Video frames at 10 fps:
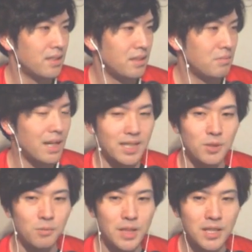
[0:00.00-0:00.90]
まあ、
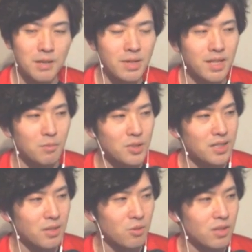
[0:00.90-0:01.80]
初の PK までもつ
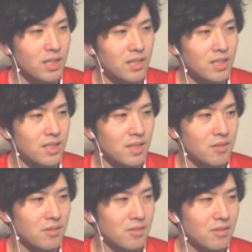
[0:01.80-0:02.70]
れ込んだんですけ
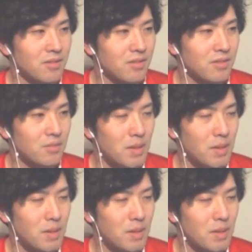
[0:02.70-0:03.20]
ど、まあ、